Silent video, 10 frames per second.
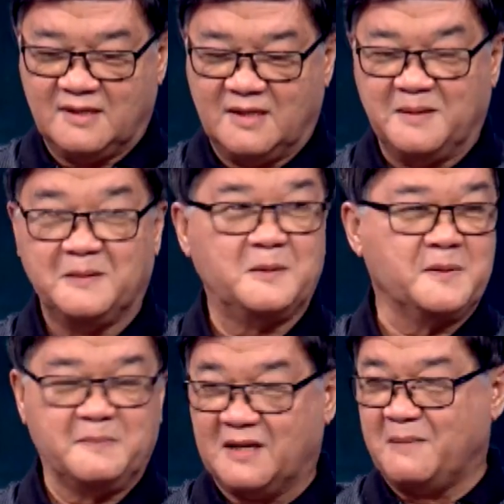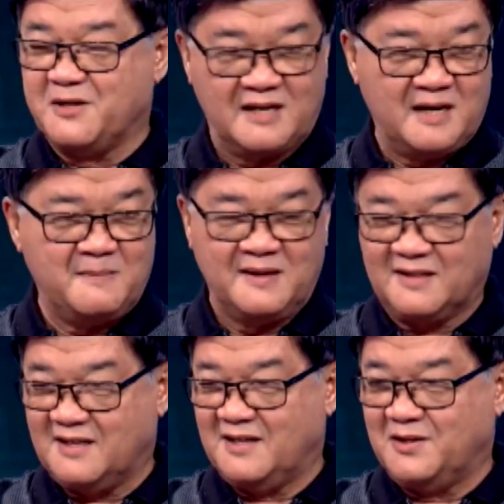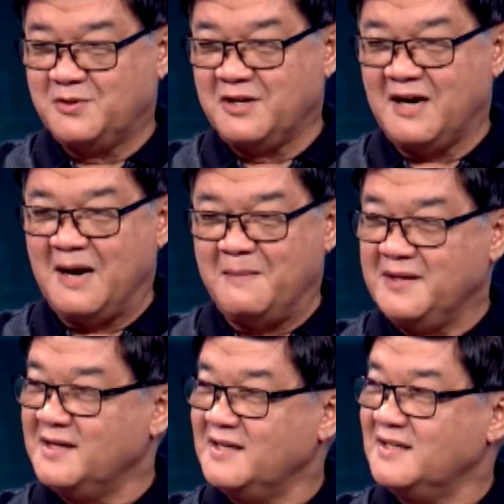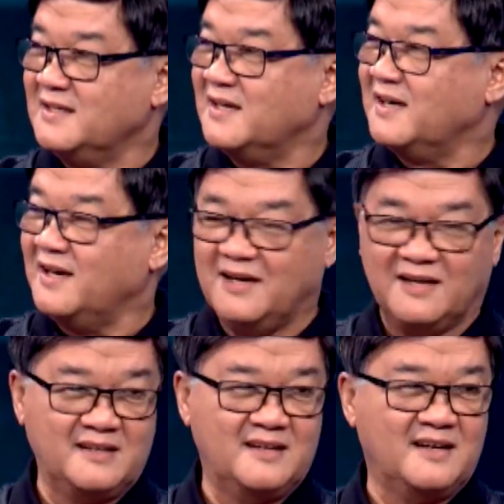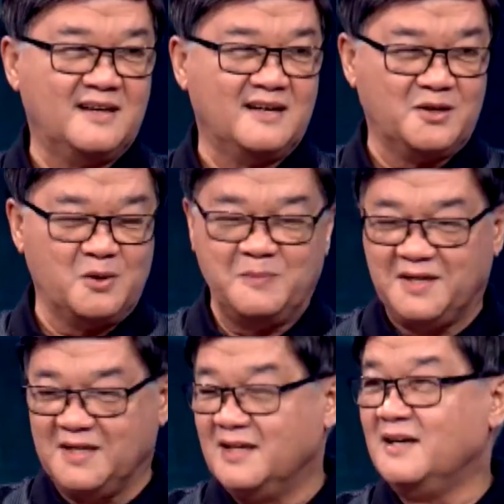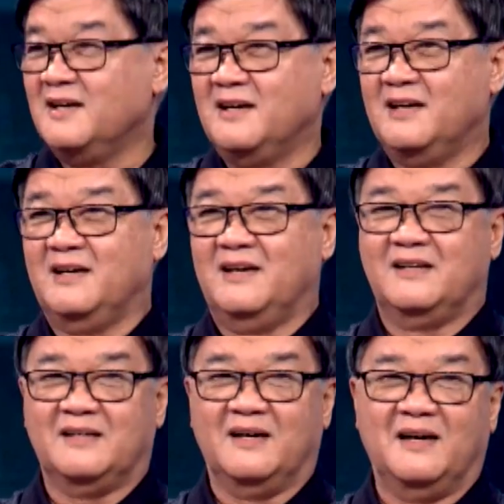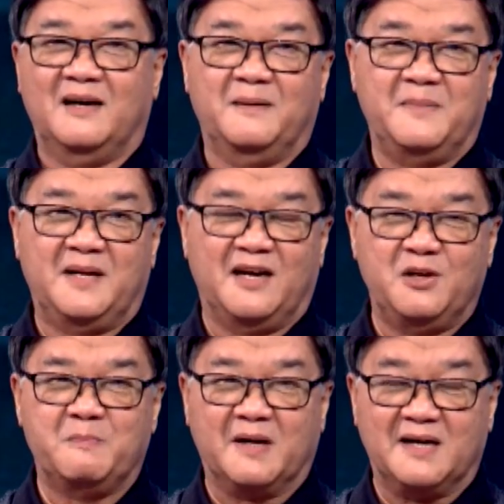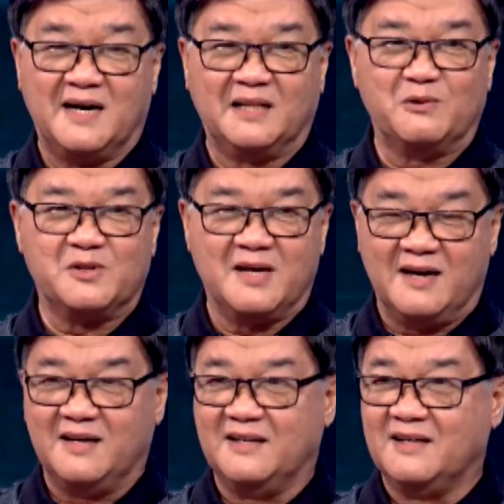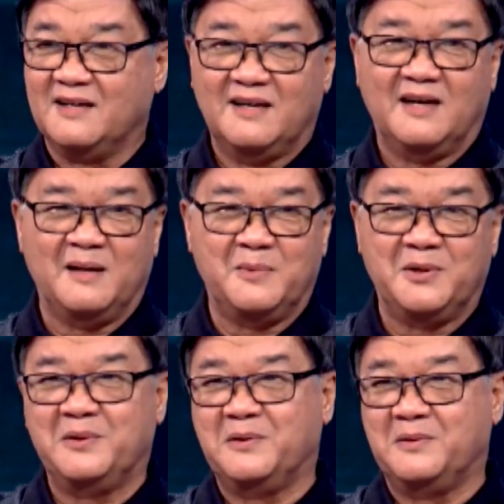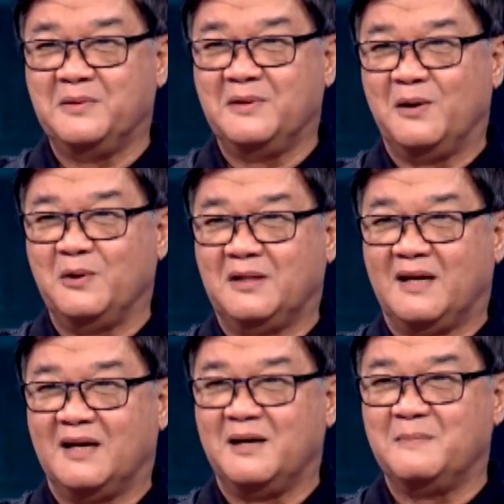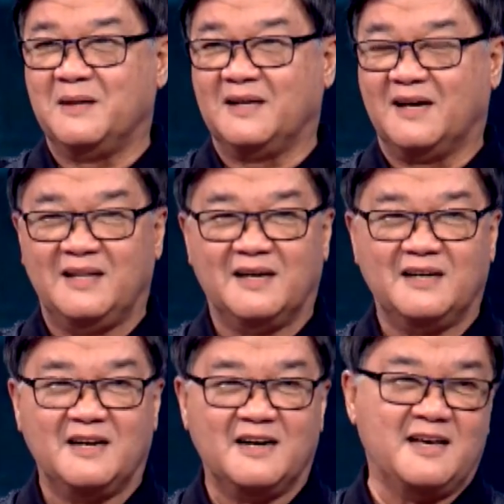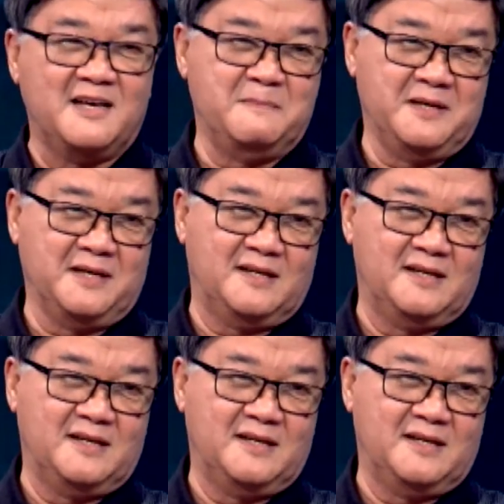Uh, okay. Maraming salamat, uh, Uchi, Ami, uh, Ed, uh, Roby, sa binigay niyong pagkakataon sa akin. Alam mo, ako'y talagang matagal nang nananahimik.